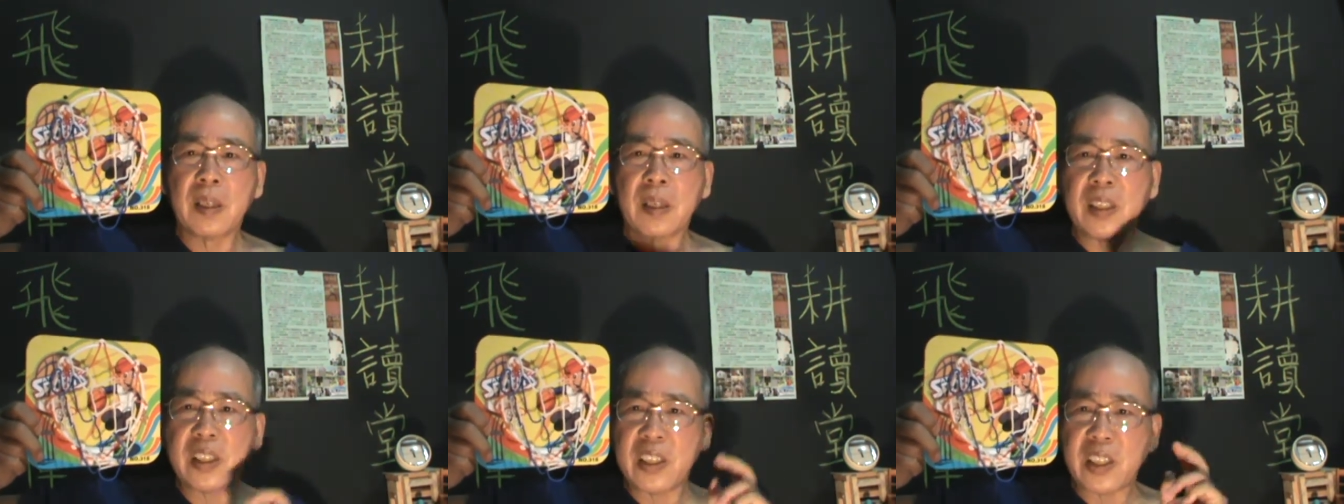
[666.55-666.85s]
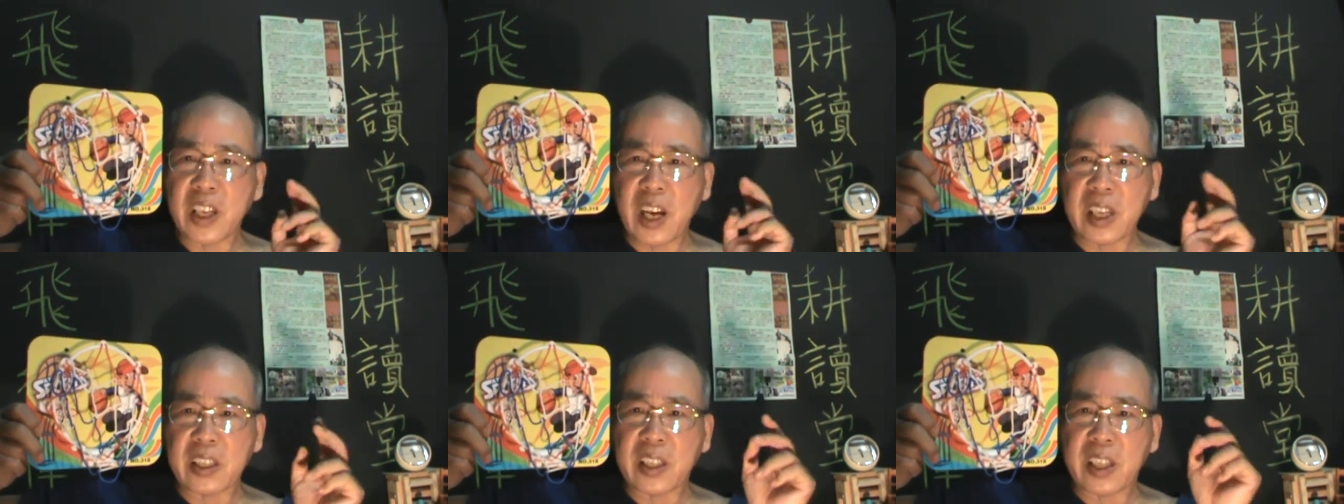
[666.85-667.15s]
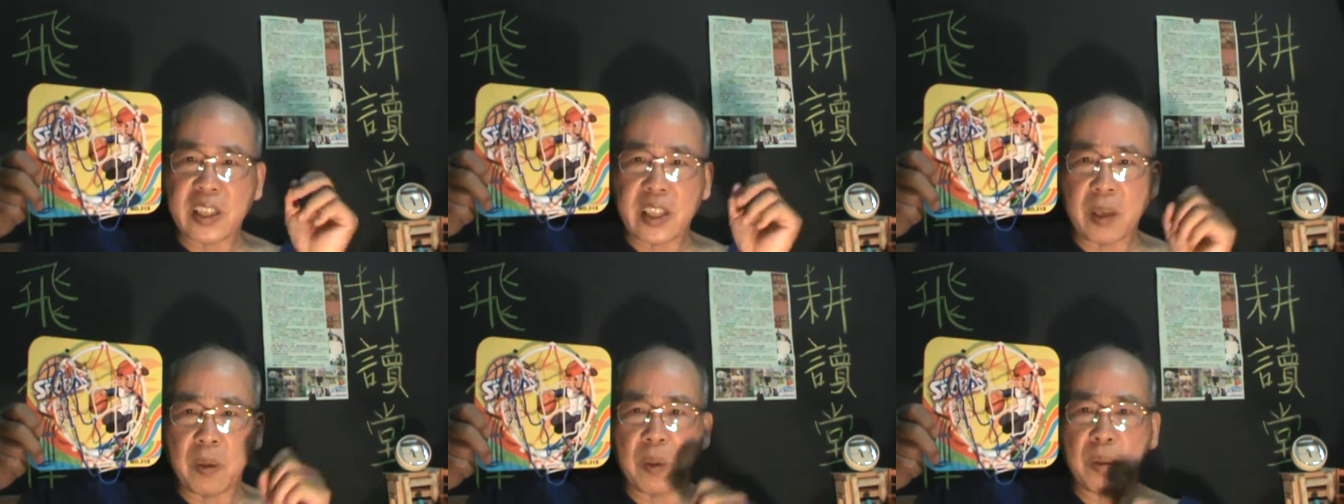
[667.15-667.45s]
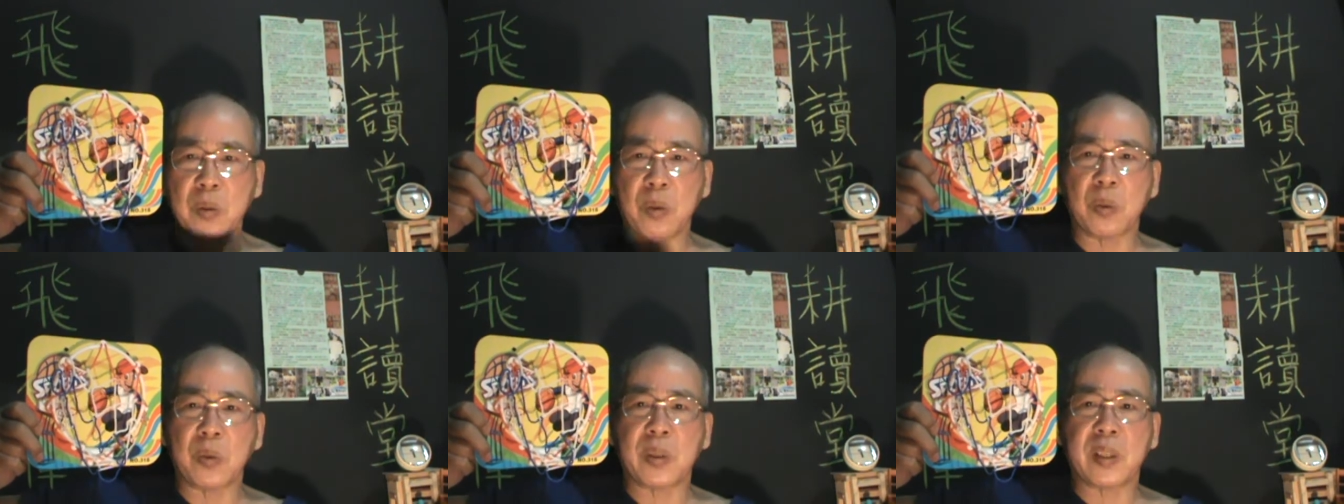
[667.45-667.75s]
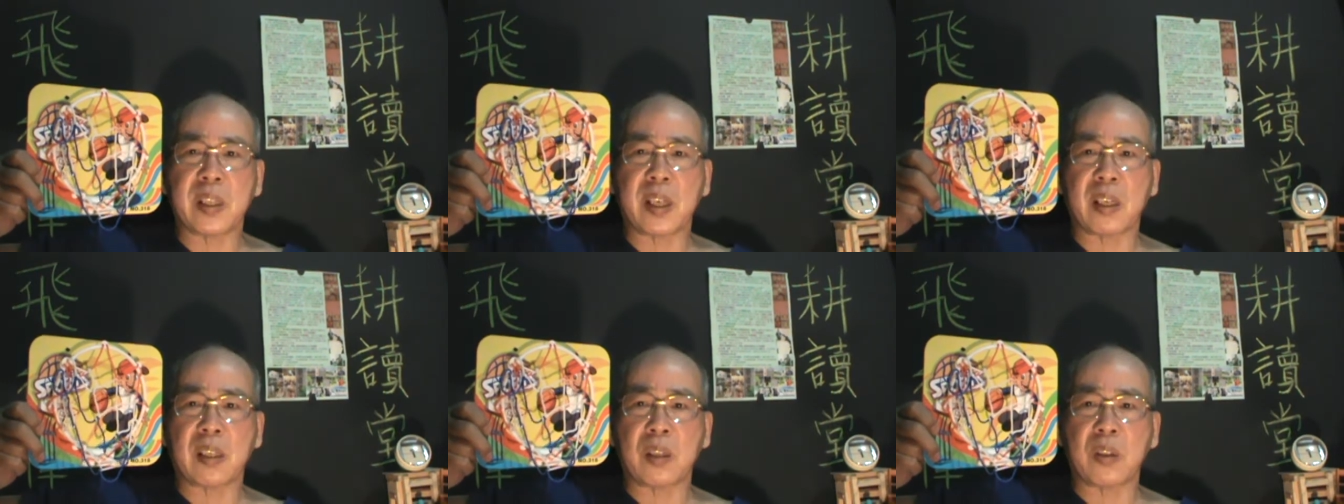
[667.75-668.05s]
狭窄才会做出
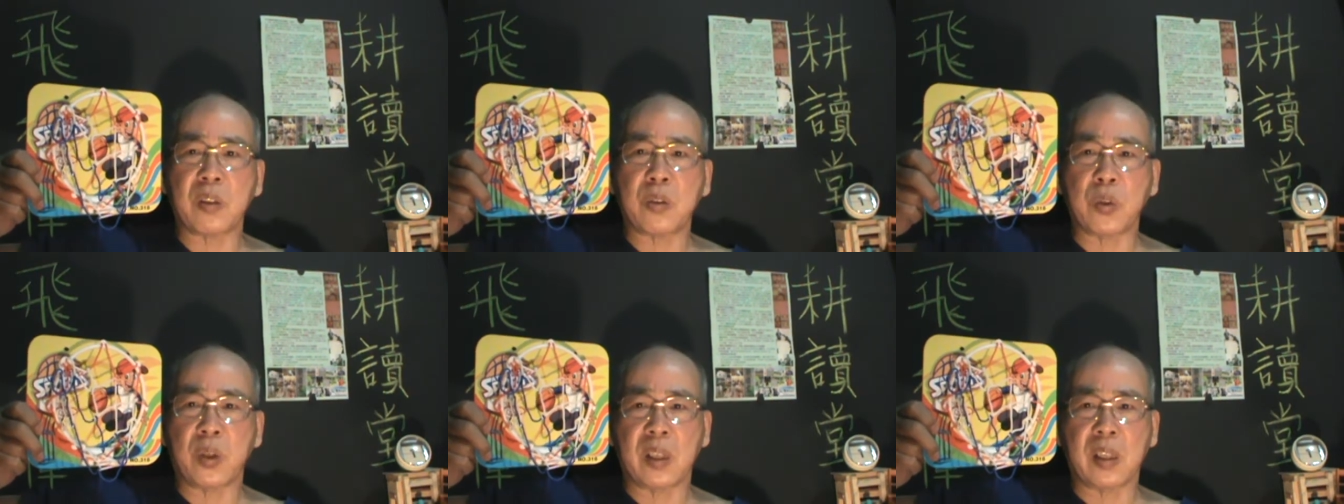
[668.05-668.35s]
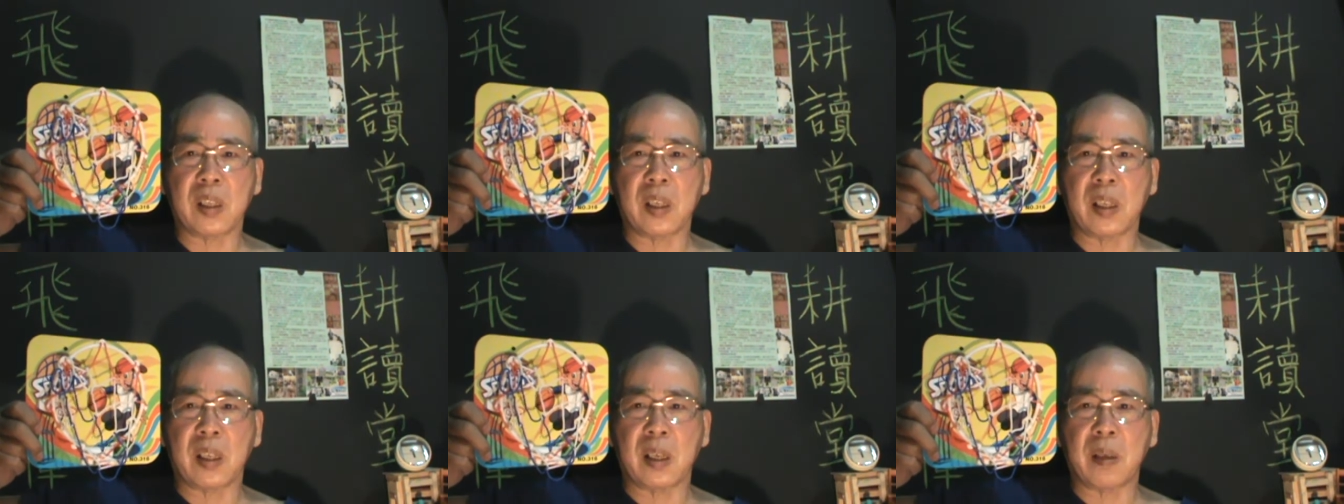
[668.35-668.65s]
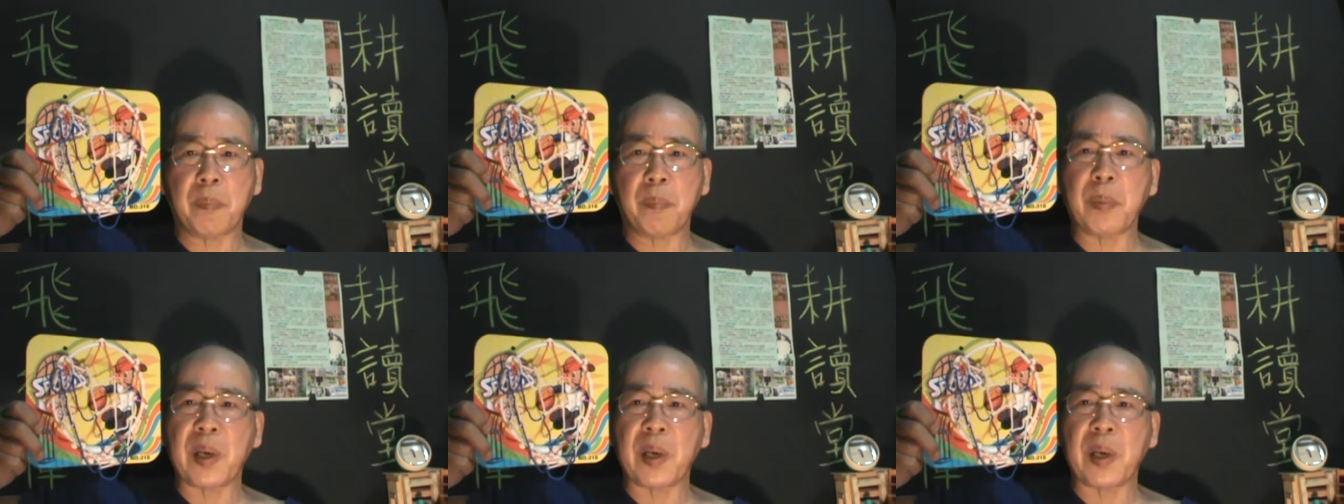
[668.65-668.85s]
这样的决策来，